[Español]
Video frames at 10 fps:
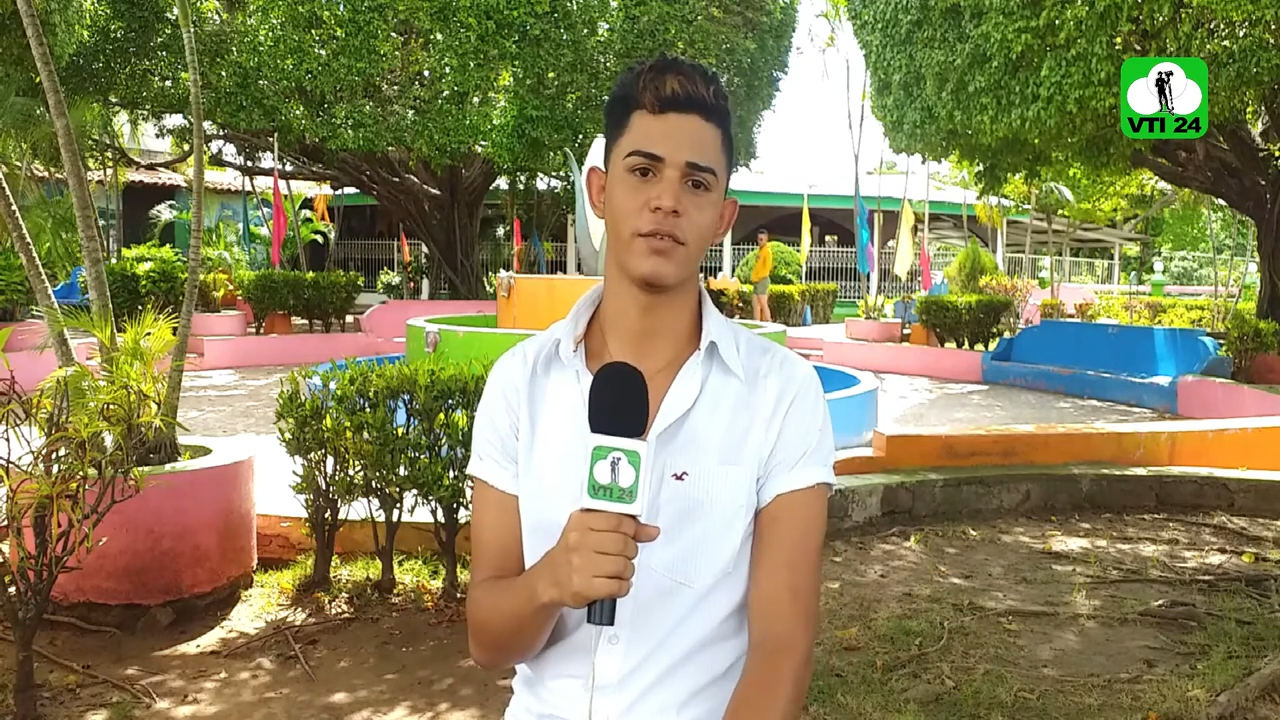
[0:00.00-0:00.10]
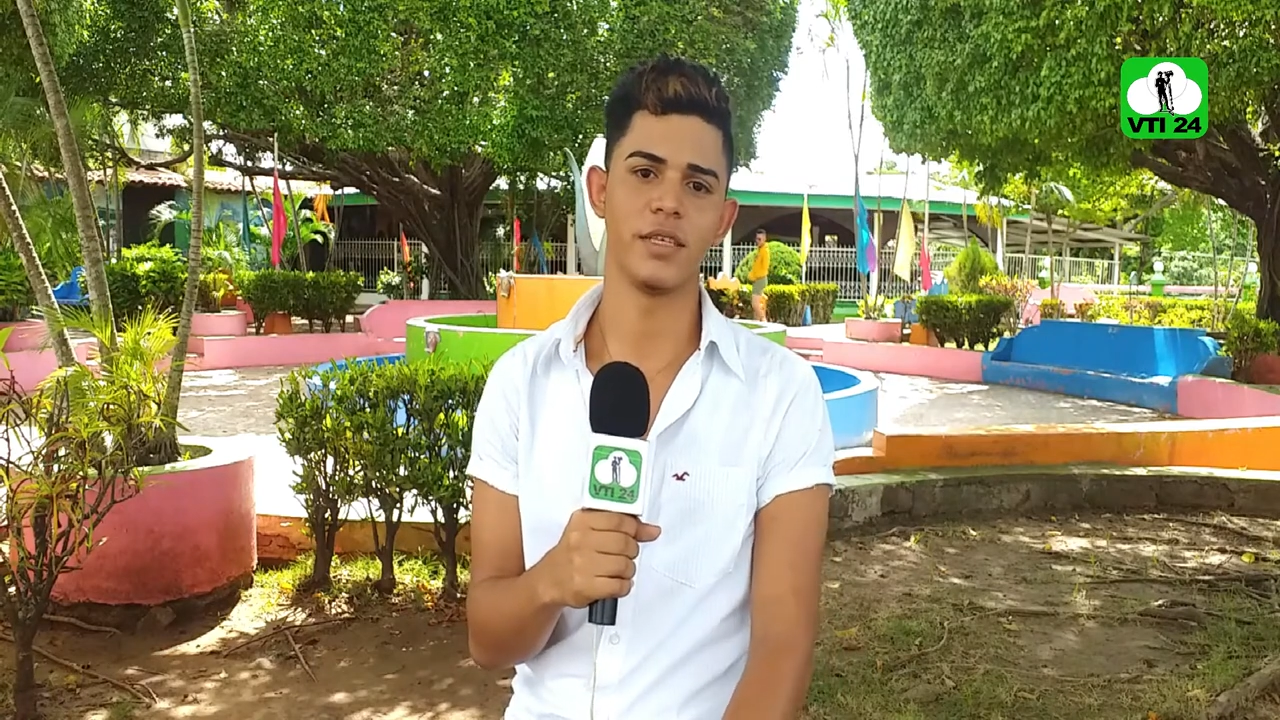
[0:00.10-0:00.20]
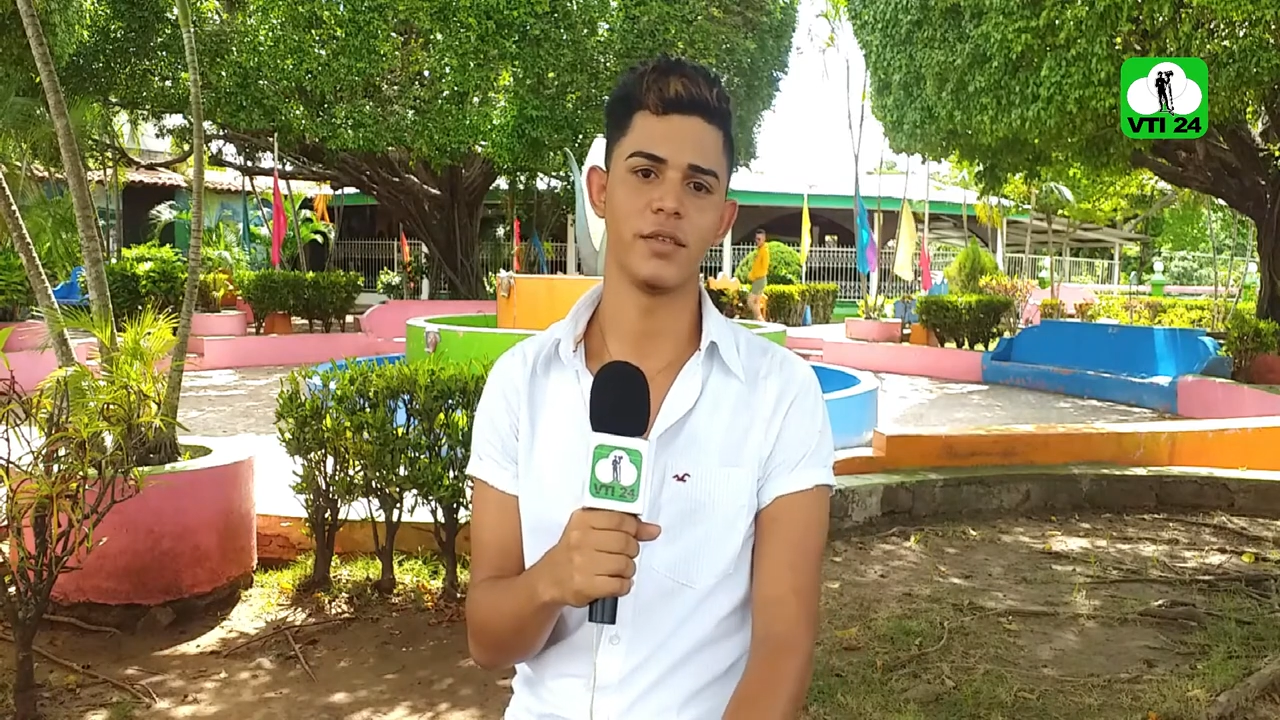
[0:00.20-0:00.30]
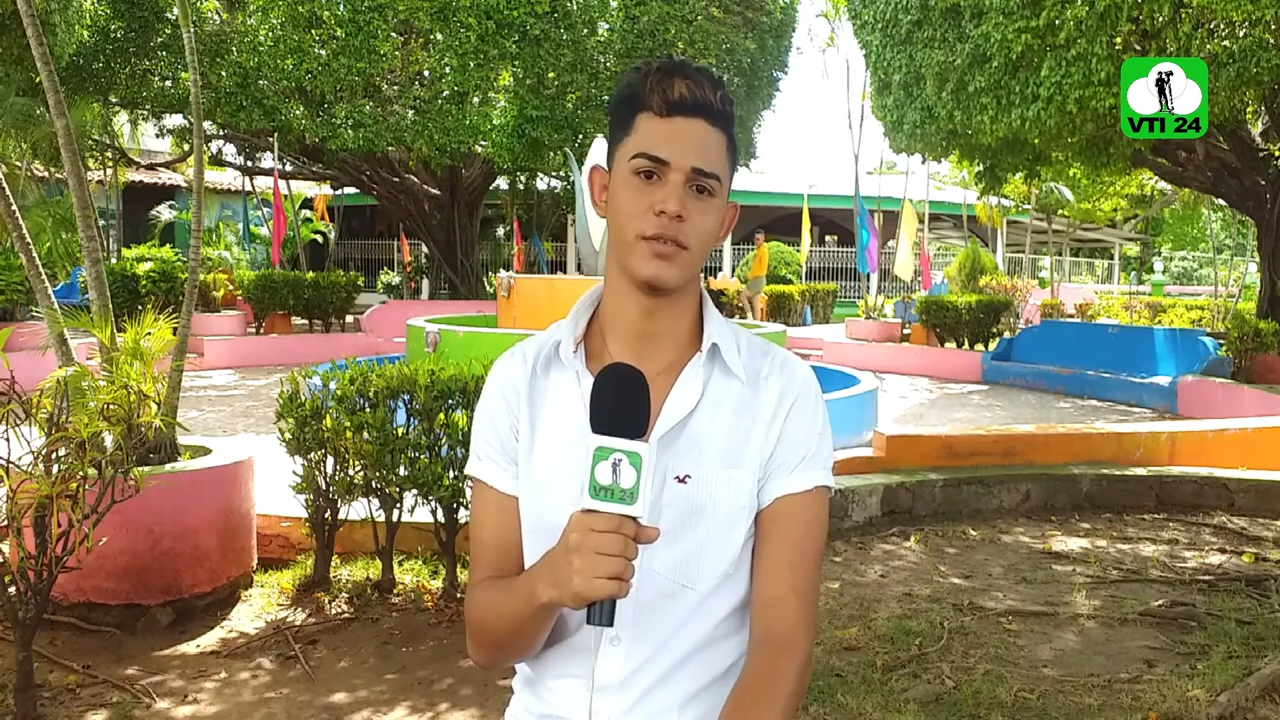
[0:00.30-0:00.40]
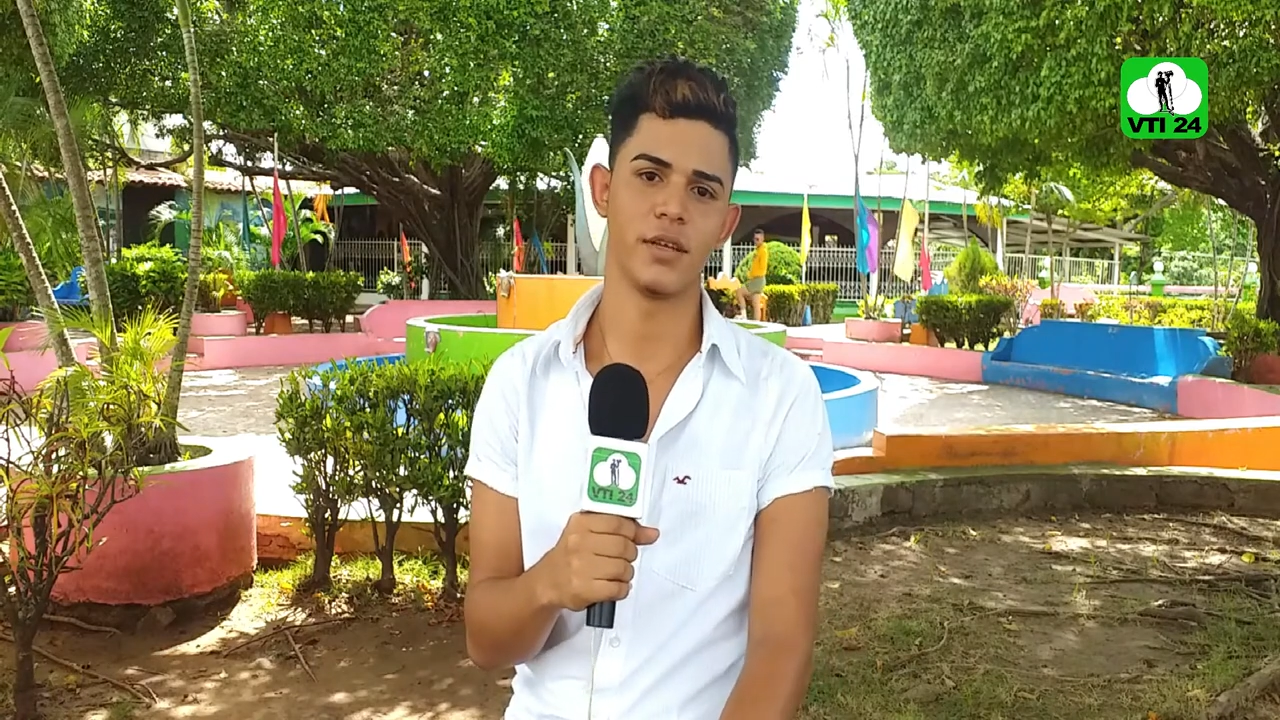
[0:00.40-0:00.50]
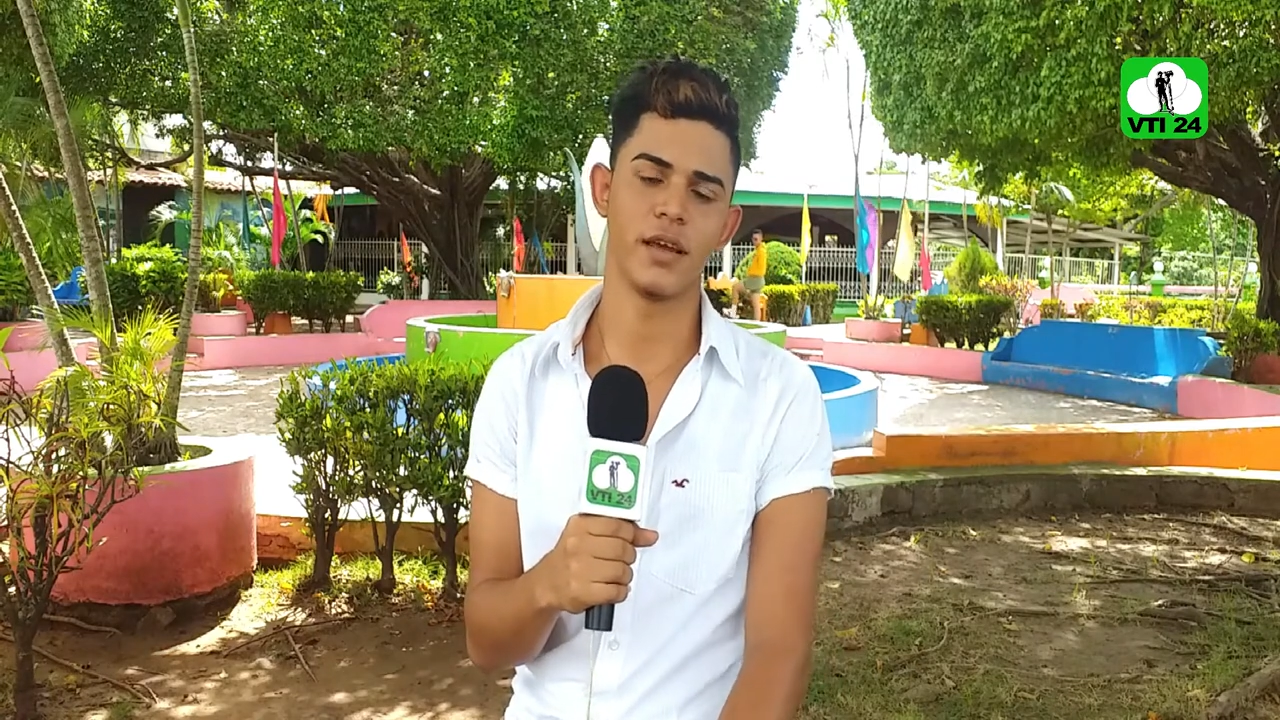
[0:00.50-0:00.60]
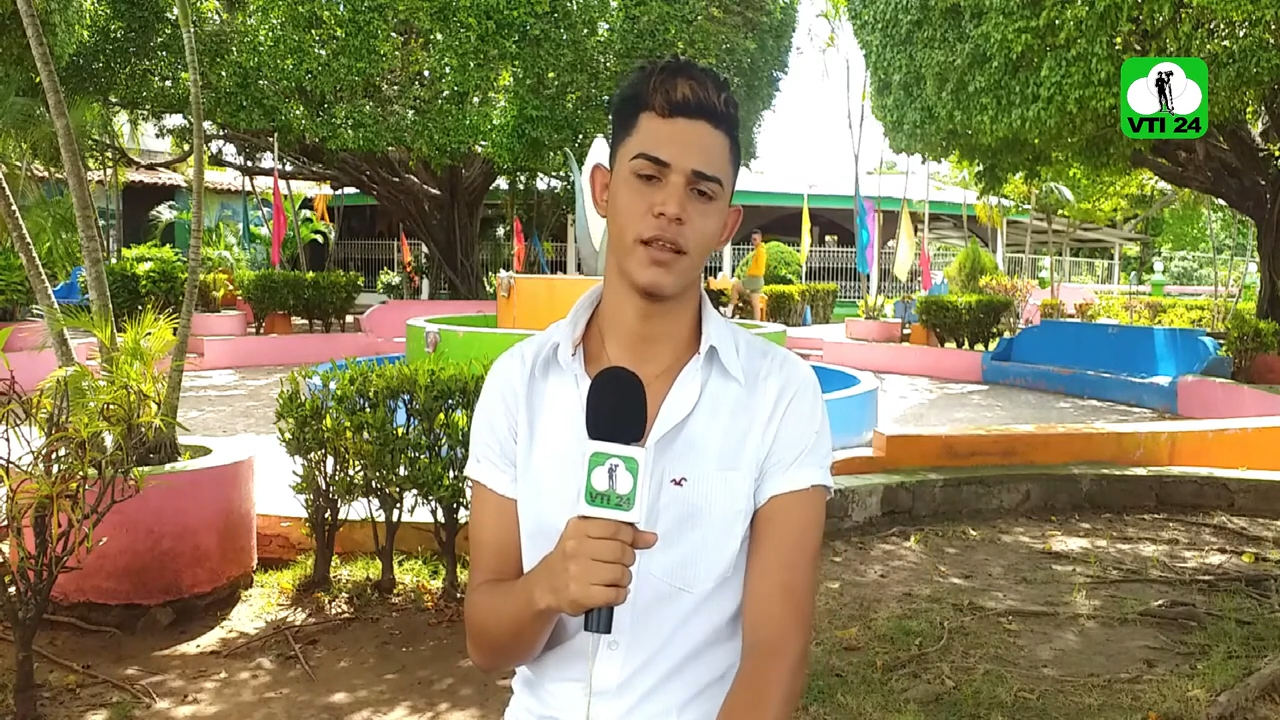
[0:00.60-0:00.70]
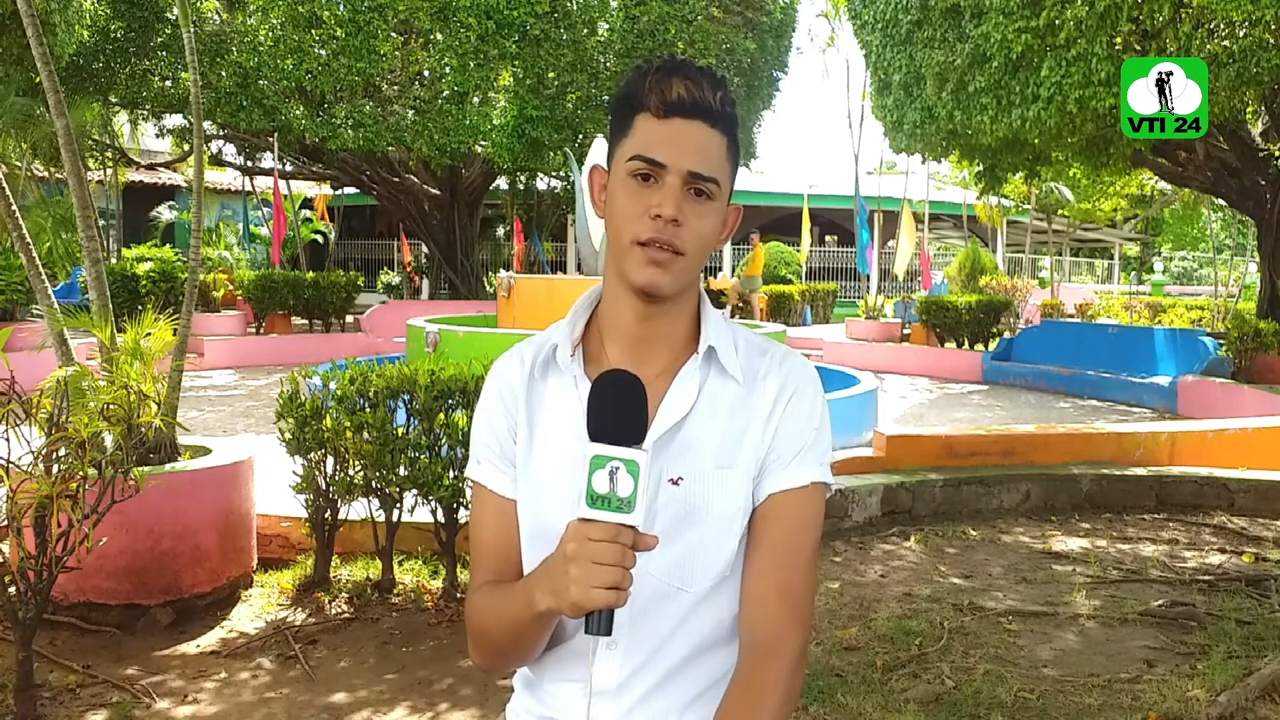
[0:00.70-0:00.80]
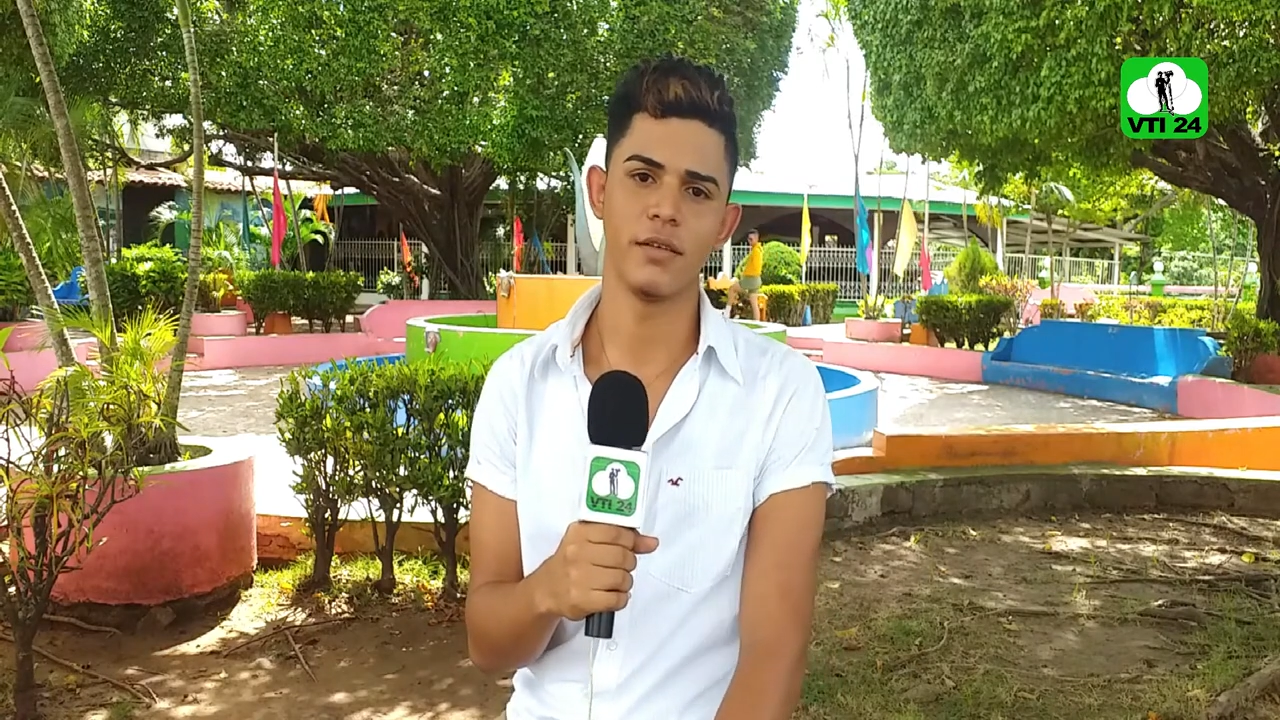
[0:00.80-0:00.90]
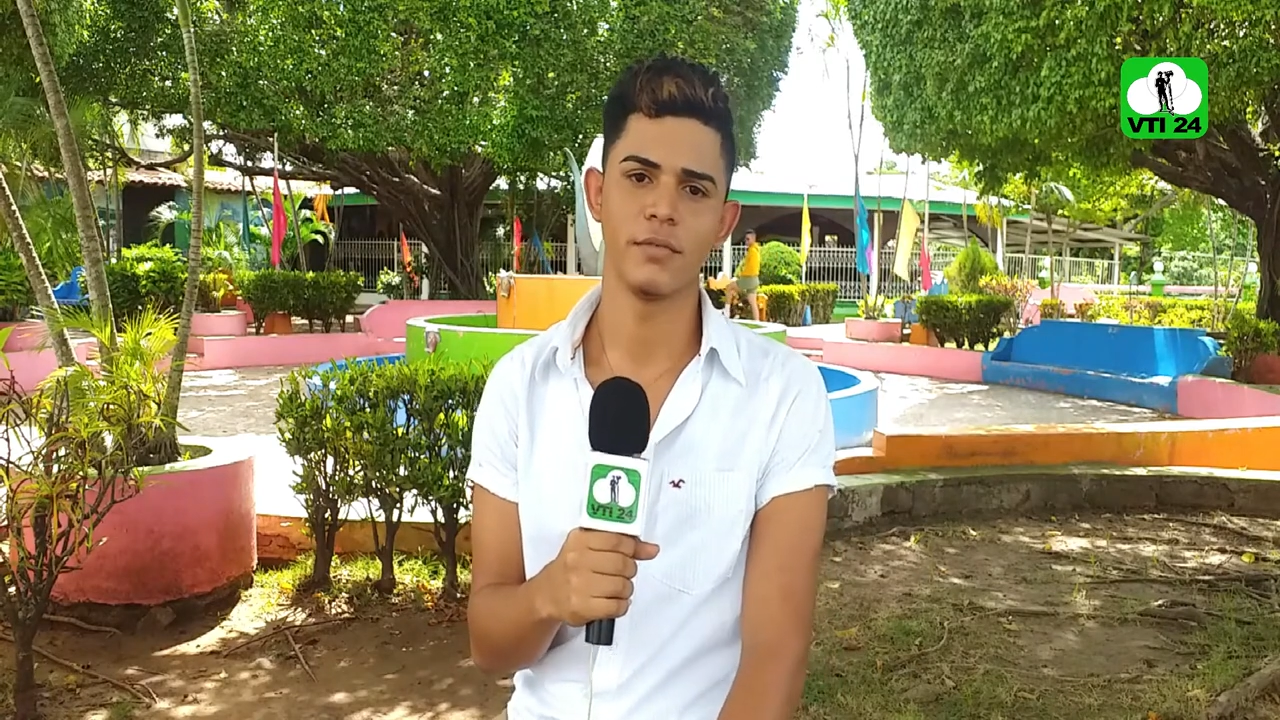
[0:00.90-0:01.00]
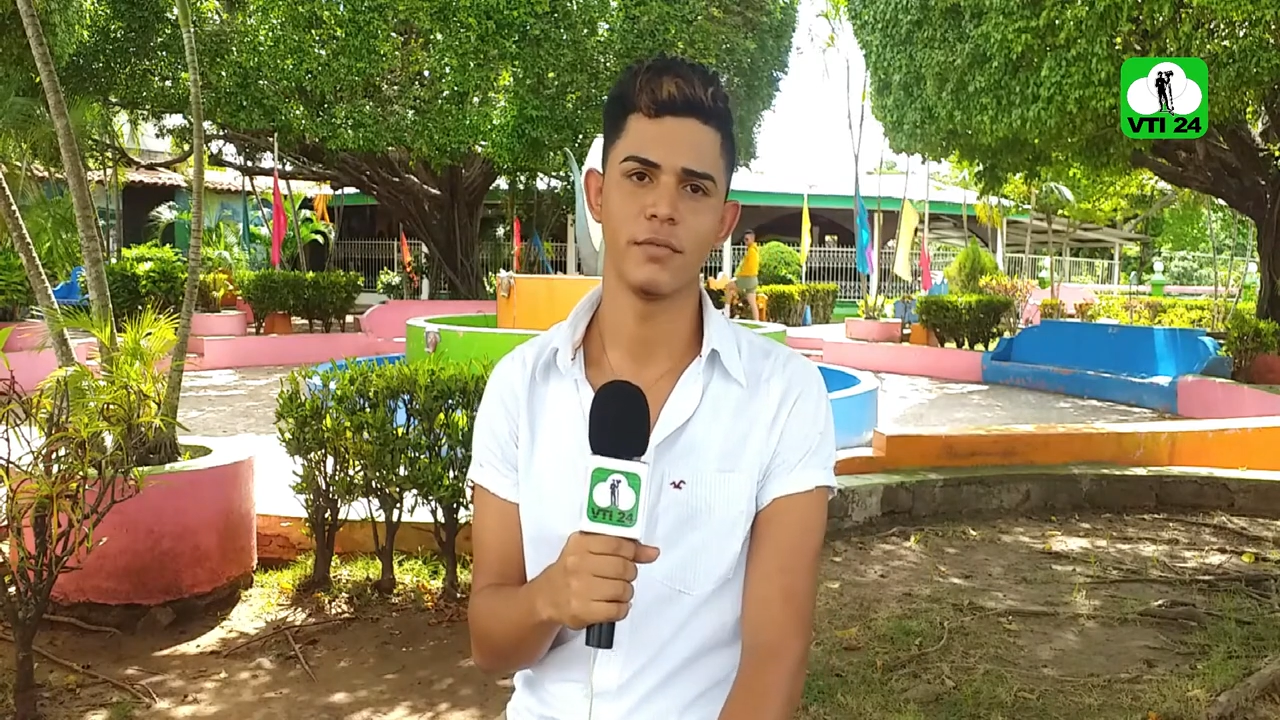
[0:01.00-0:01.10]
sin tu ser querido.